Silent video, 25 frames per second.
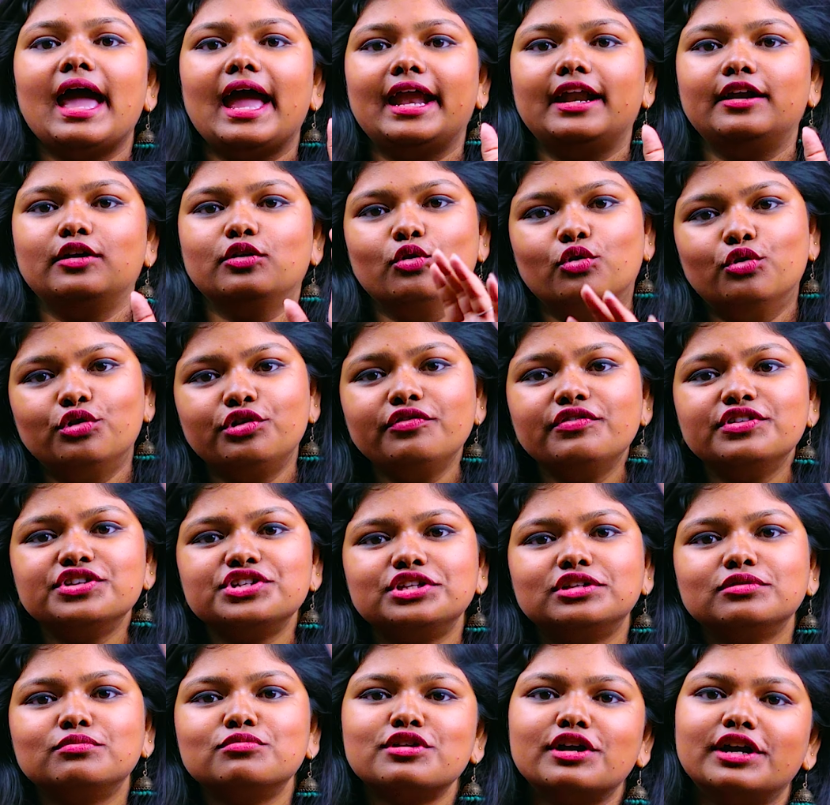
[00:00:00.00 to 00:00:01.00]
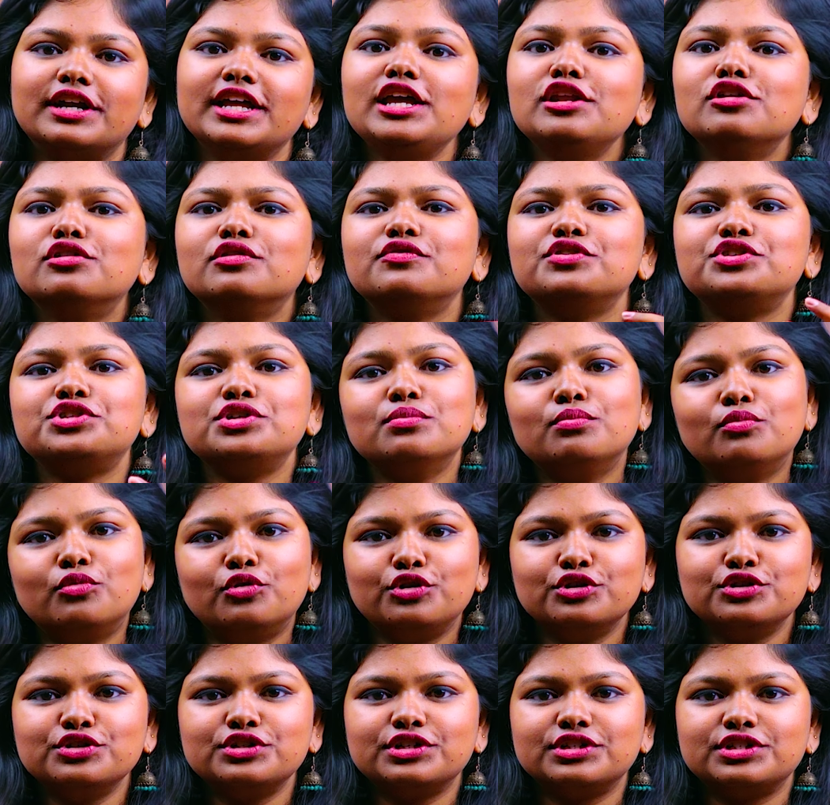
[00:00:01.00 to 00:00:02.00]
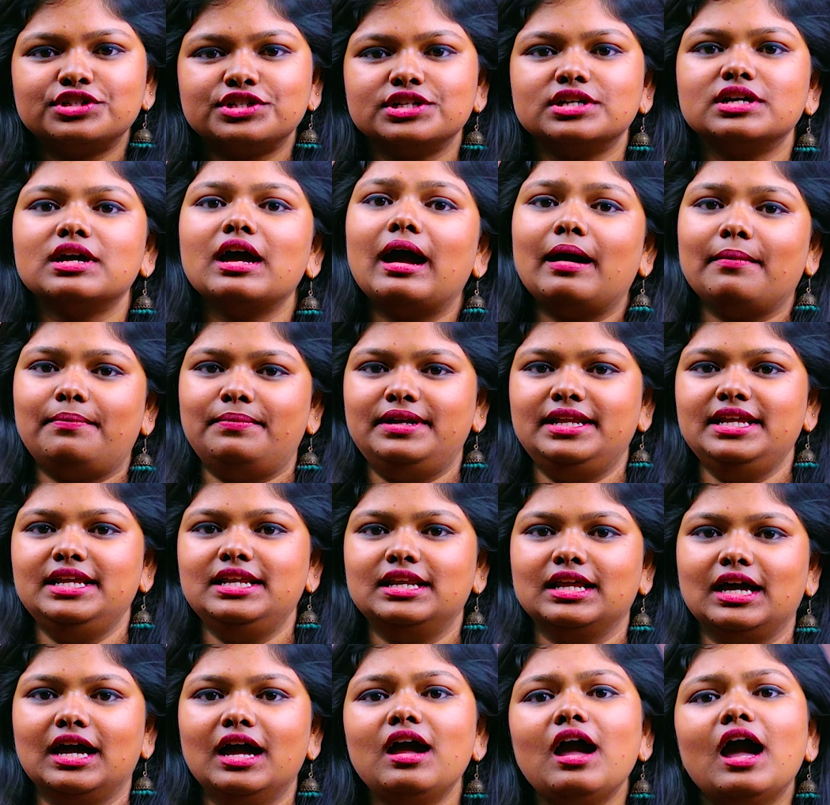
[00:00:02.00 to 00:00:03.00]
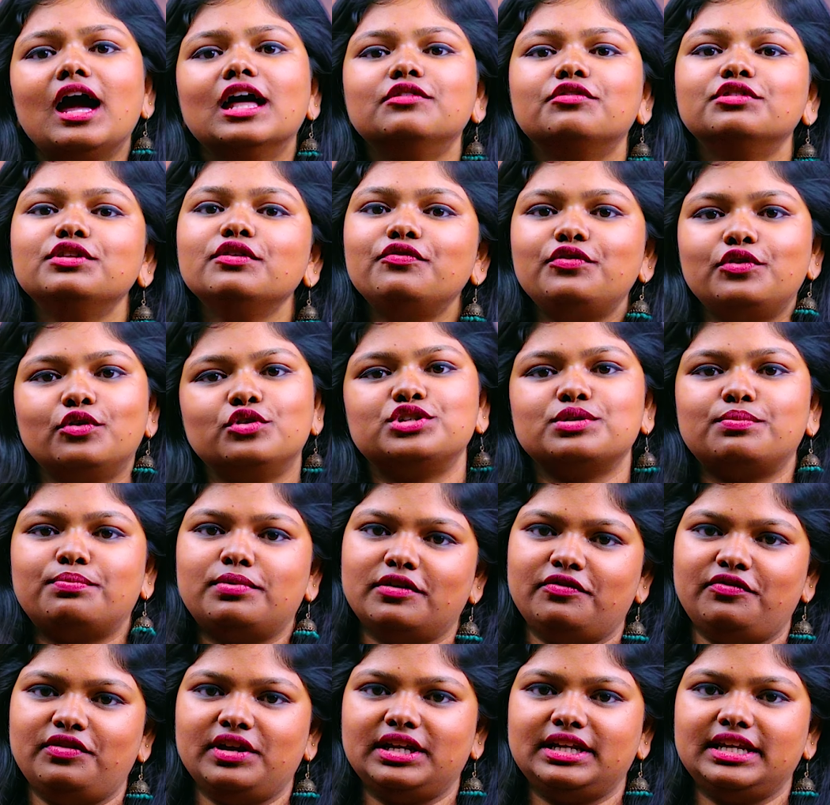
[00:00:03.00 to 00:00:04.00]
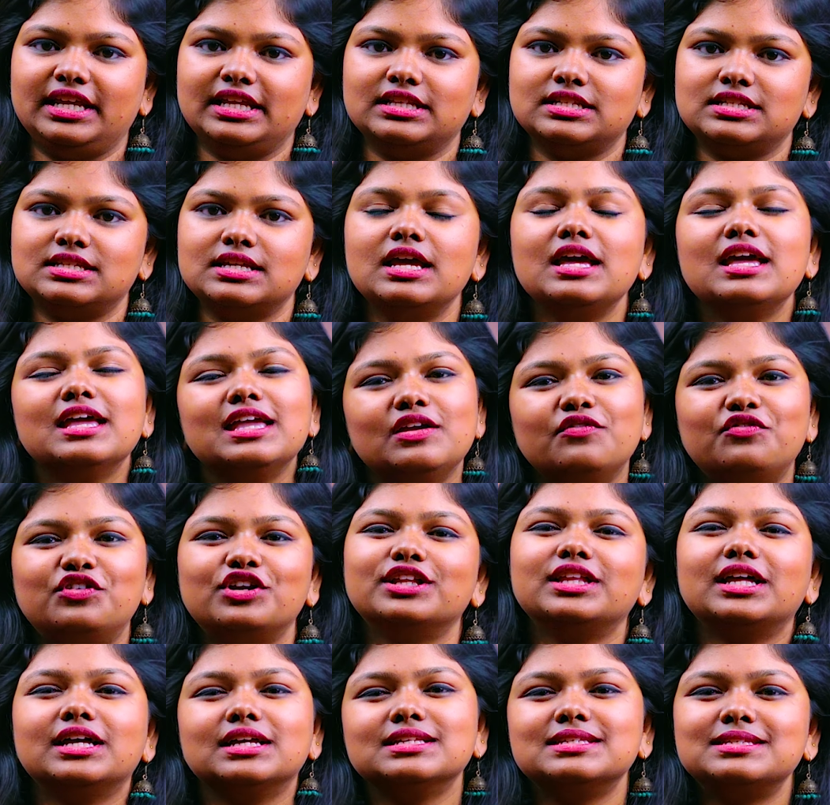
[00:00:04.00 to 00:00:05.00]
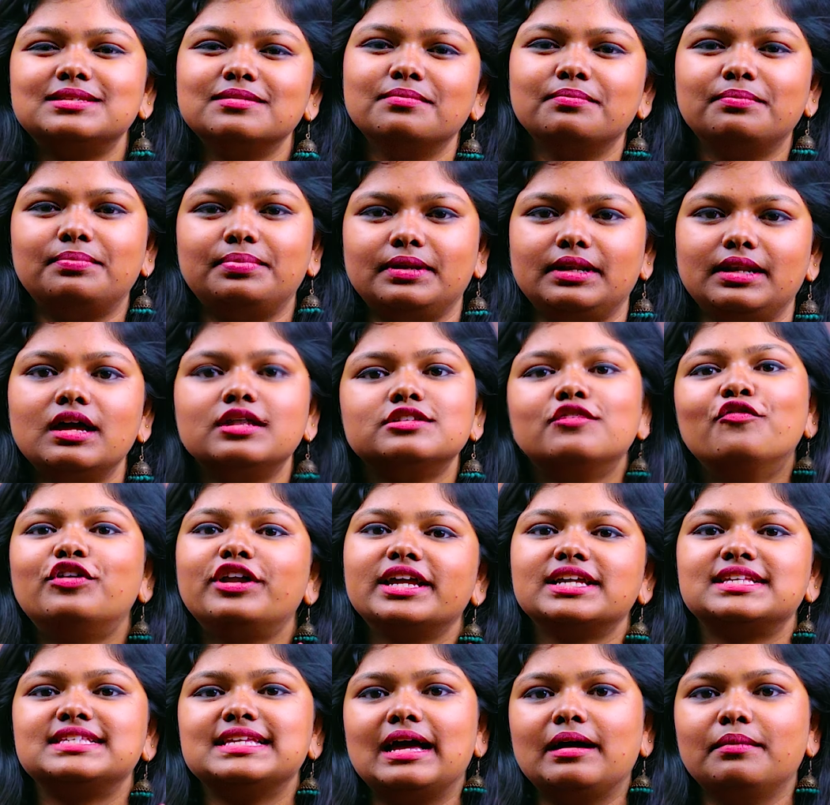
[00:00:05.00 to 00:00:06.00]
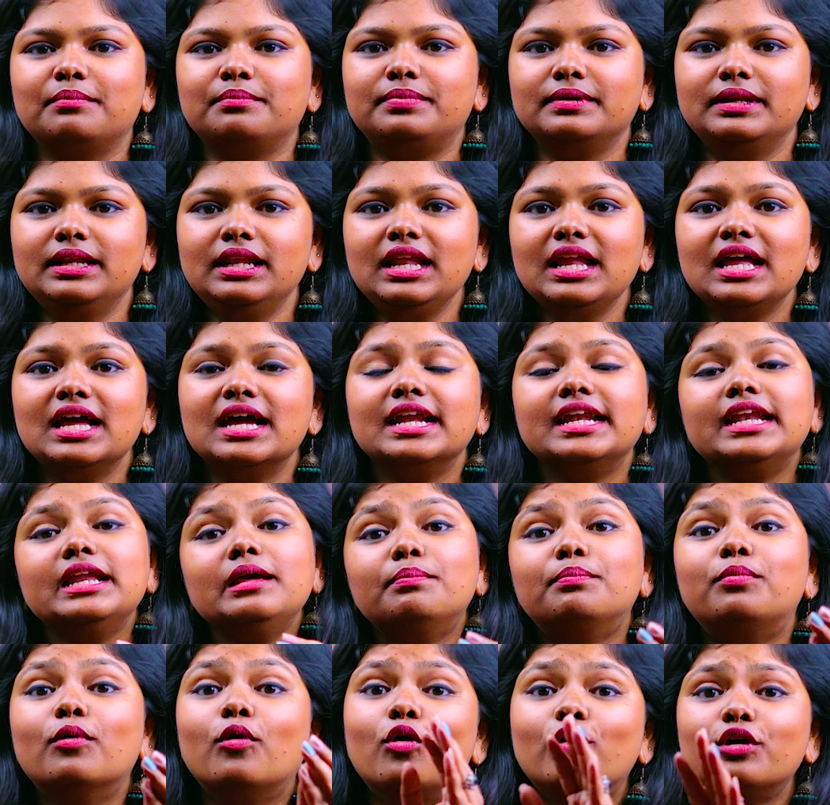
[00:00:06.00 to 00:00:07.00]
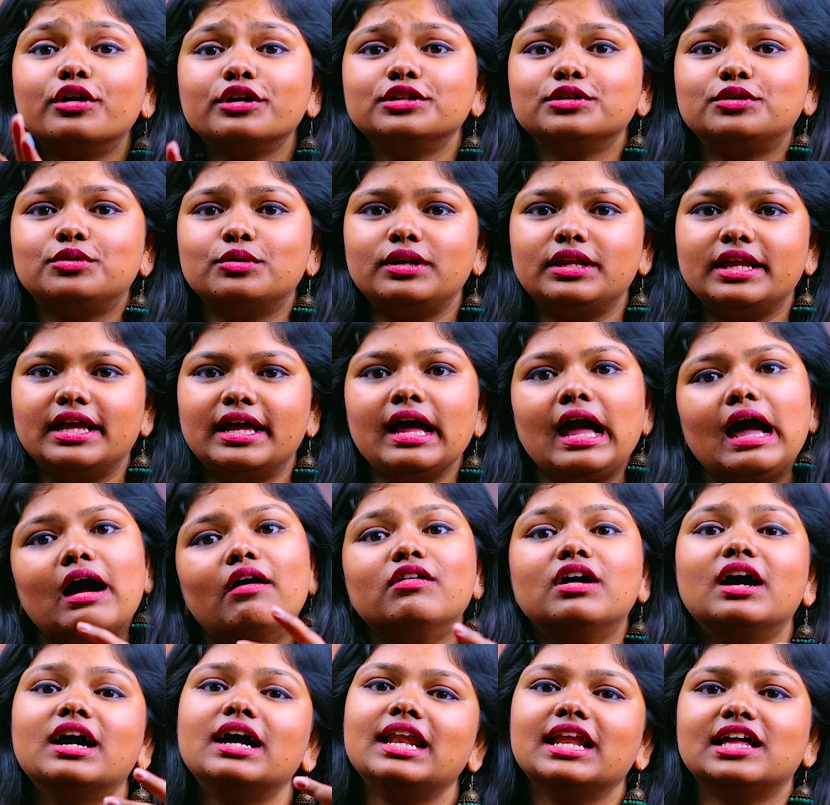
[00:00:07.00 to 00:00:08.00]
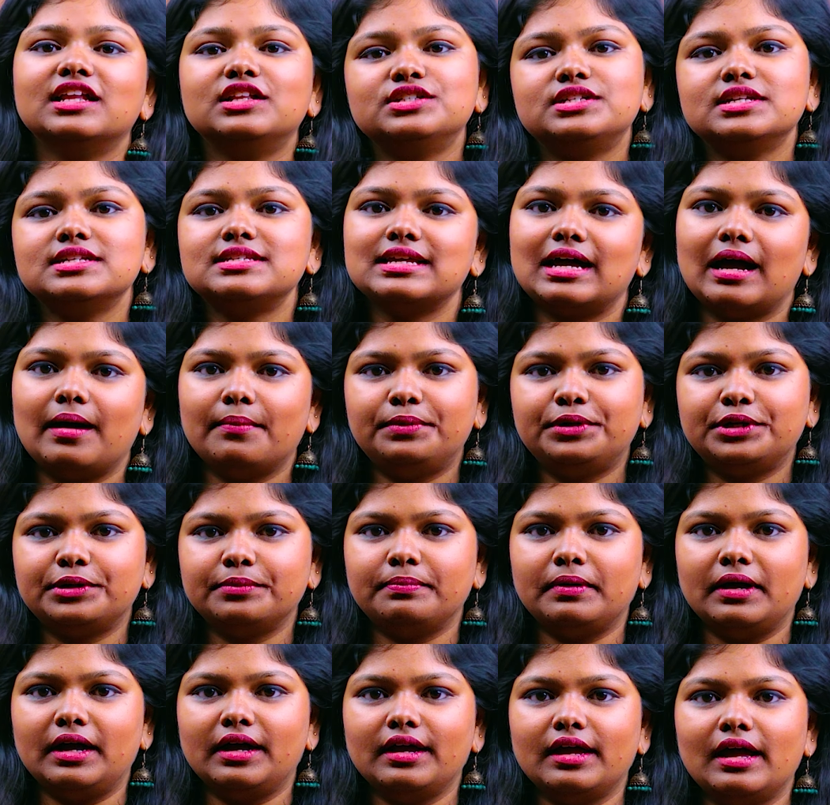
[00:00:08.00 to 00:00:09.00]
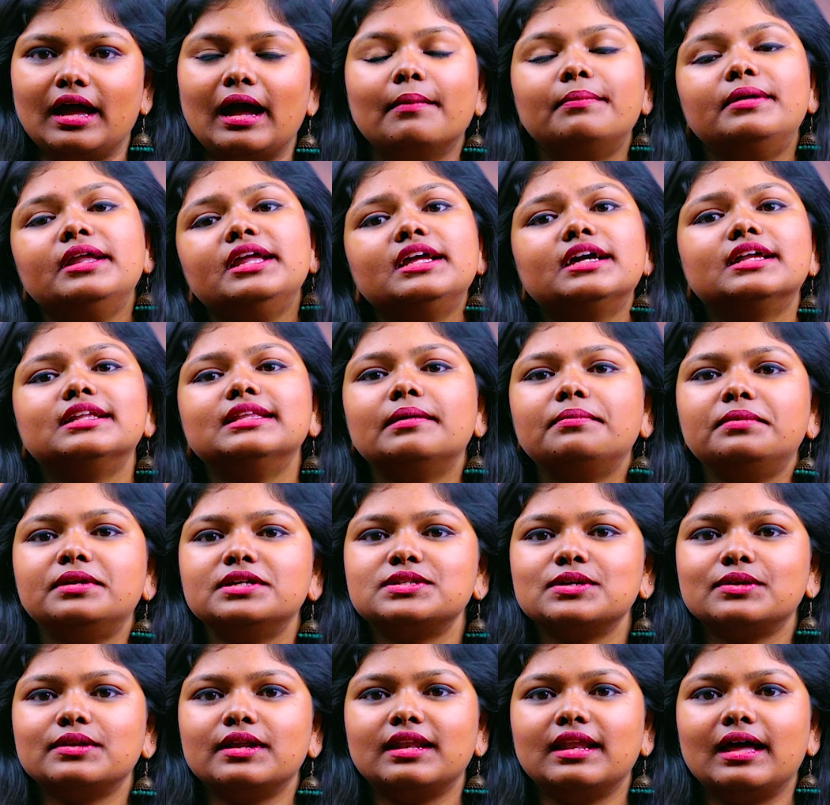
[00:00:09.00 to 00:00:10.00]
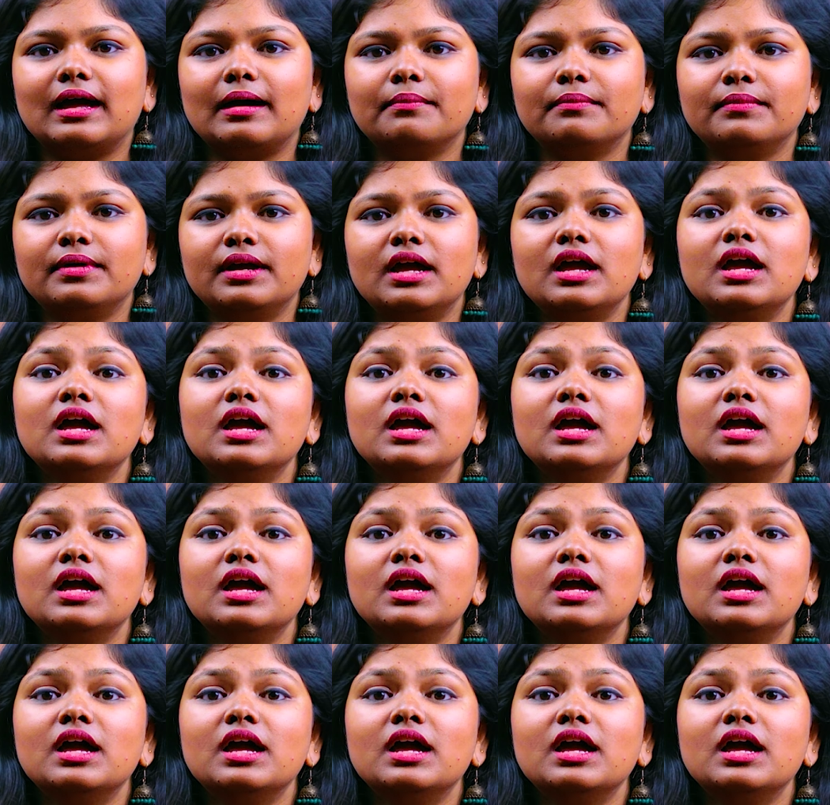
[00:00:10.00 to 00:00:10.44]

அண்ட் ஒரு விஷயத்துக்கு முன்னாடி இன்னொரு விஷயம் முடிஞ்சிருச்சு அப்படின்னா அது வந்து ஃபியூச்சர் பர்ஃபெக்டன்ஸ் இவ்வளோதான் சிம்பிள் ஃபார் எக்ஸாம்பிள் நீ போகிறதுக்குள்ளே அவங்க லஞ்சே சாப்பிட்ருப்பாங்க அப்படிங்கிறது எப்படி சொல்லலாம்